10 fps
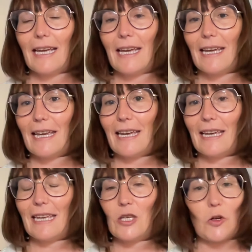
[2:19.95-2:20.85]

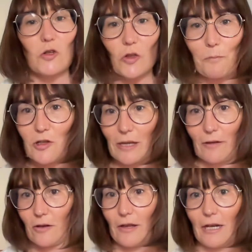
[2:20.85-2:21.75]
eh, yo no estoy
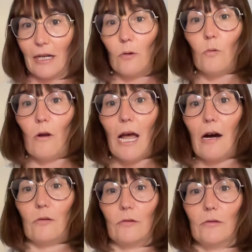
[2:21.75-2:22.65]
posicionada en ningún lado,